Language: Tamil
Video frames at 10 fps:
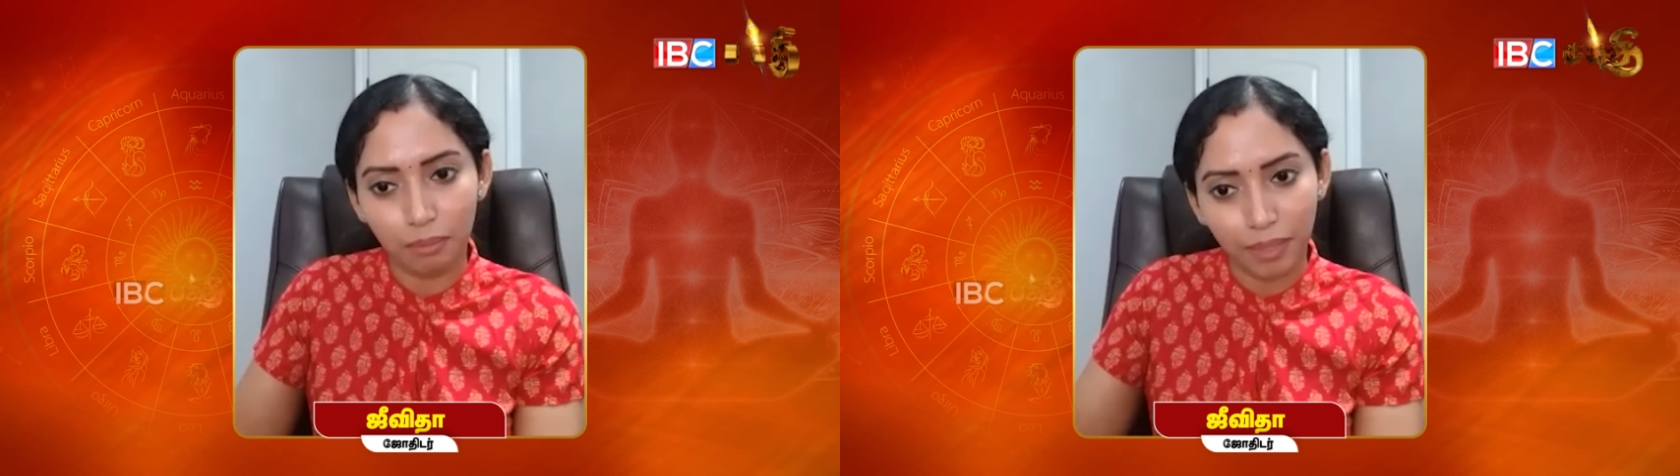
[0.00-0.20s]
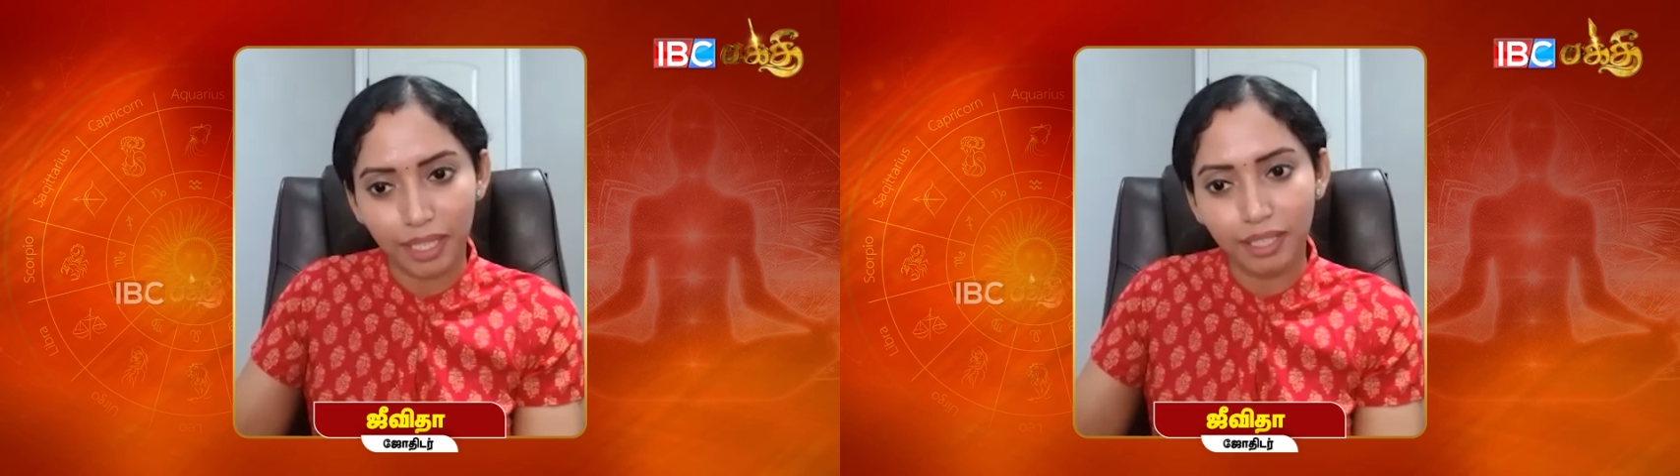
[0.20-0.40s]

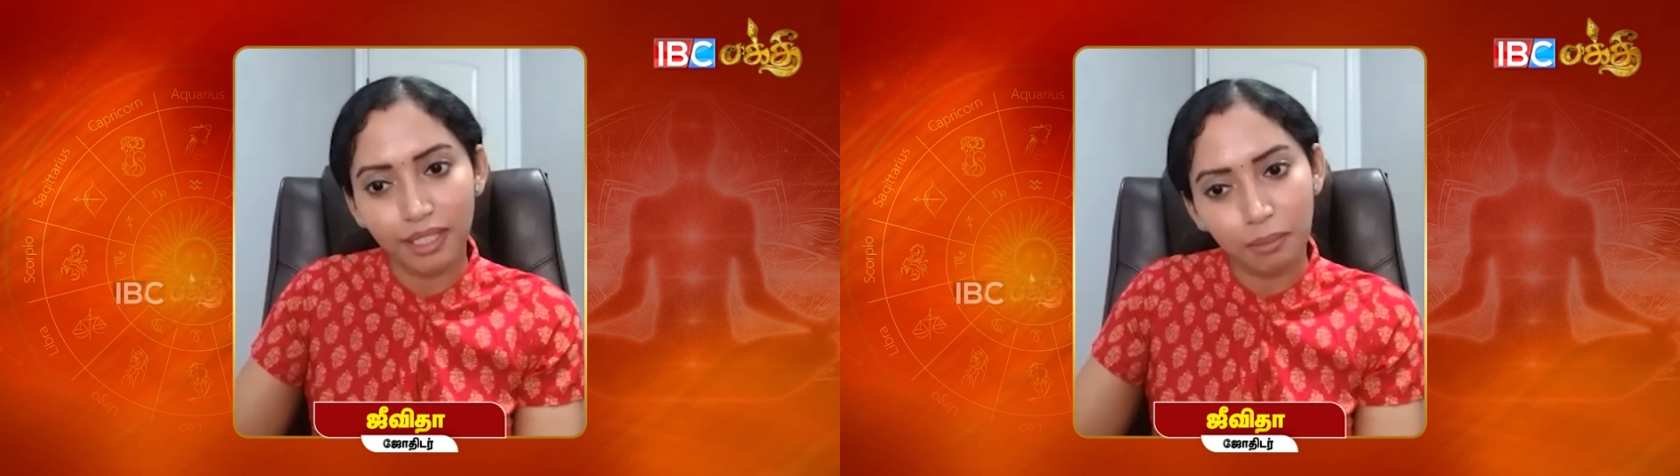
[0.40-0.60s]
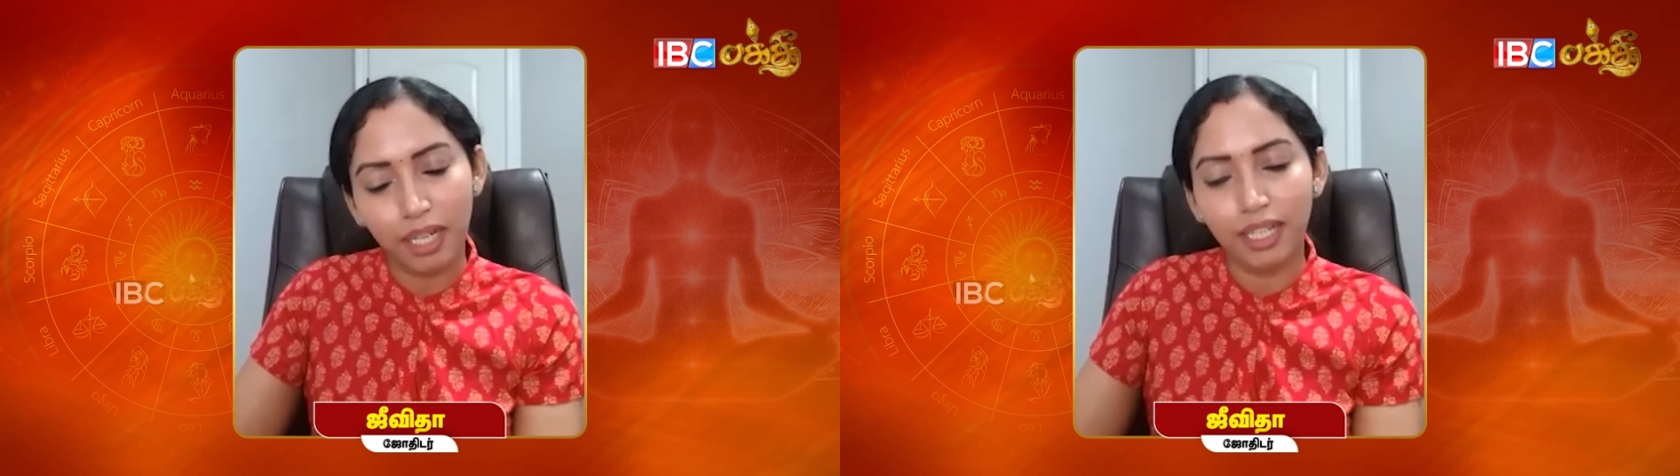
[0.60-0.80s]
மெயின்
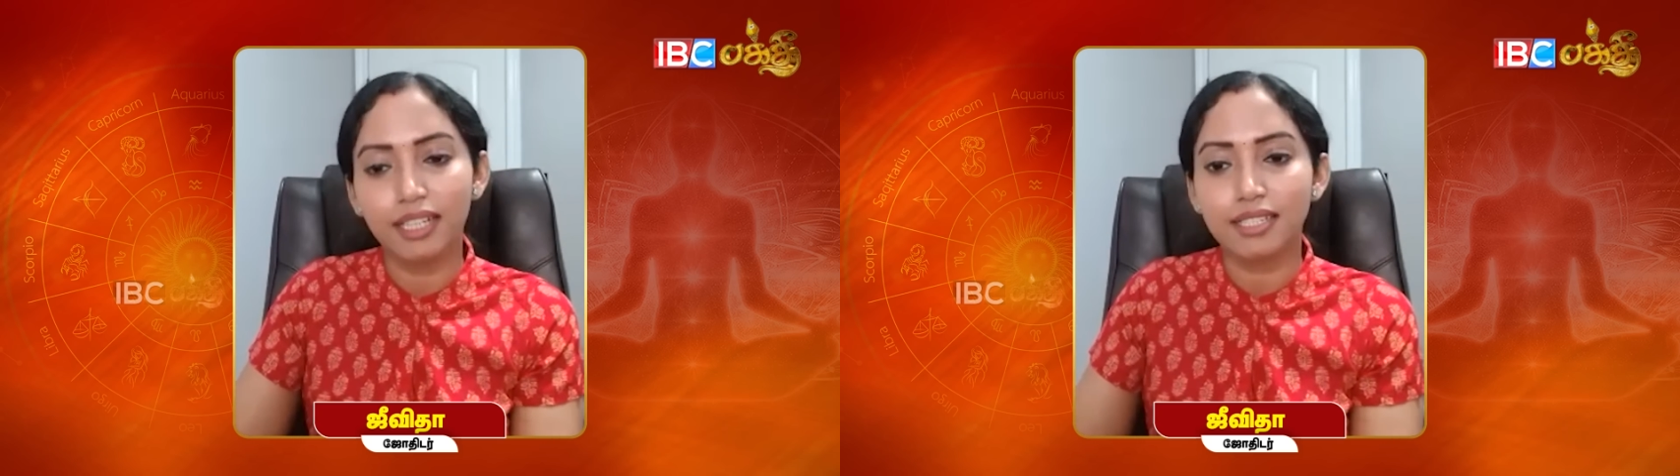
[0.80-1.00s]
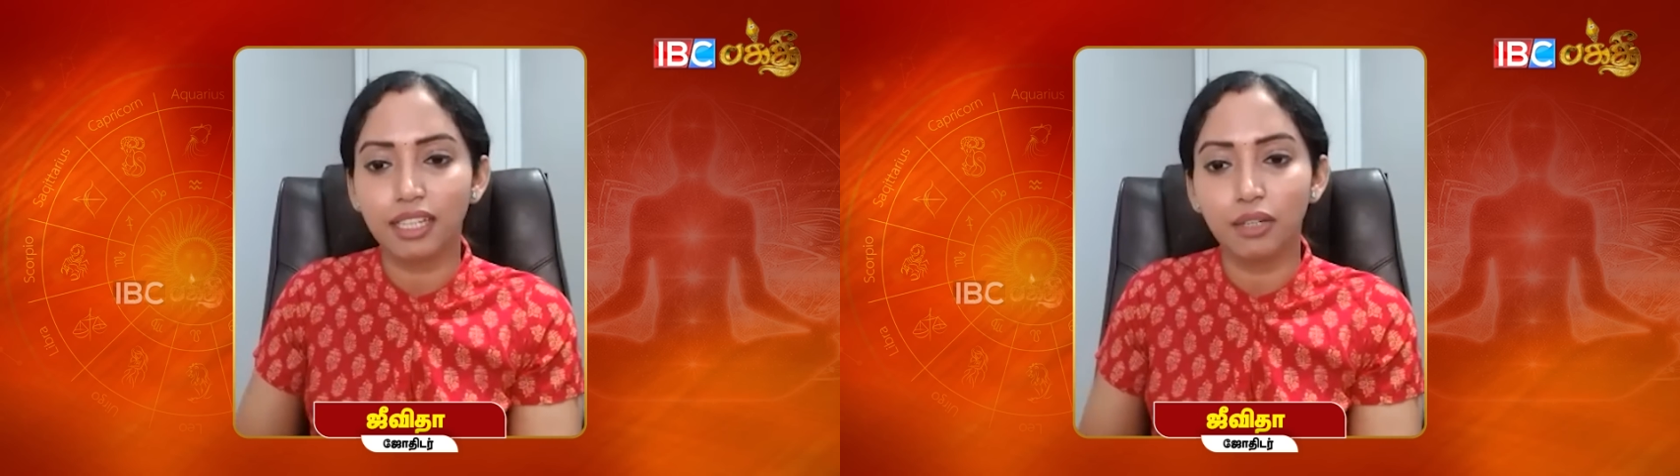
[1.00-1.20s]

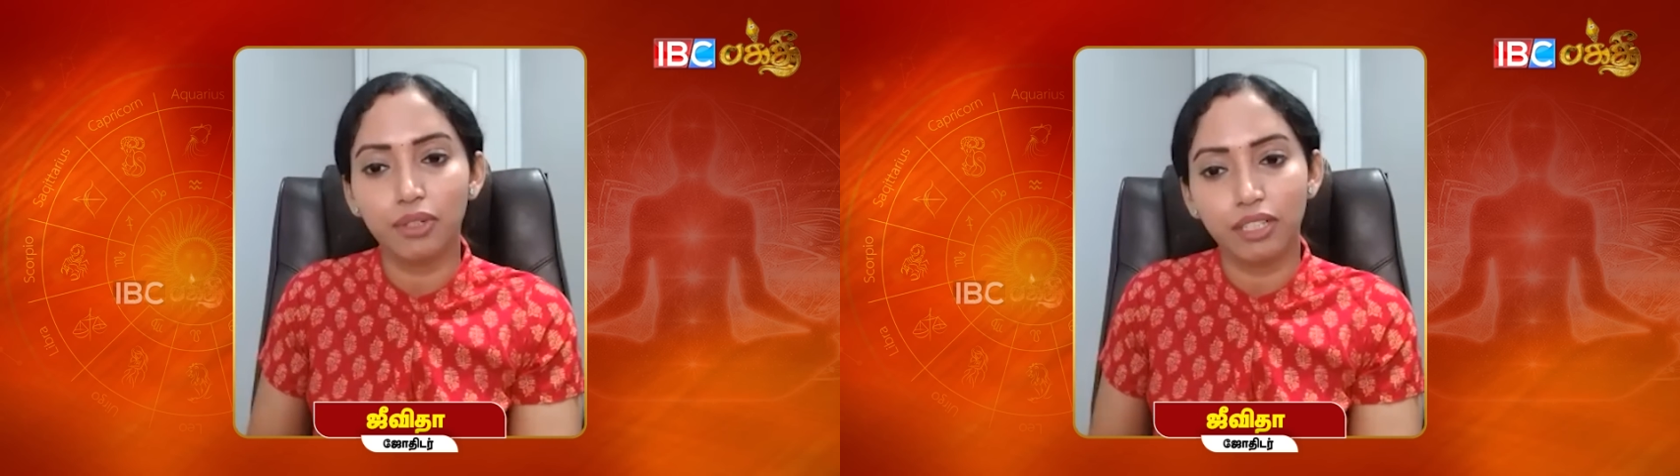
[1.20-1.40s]
ஹிமாலயாஸ்க்கே அவங்க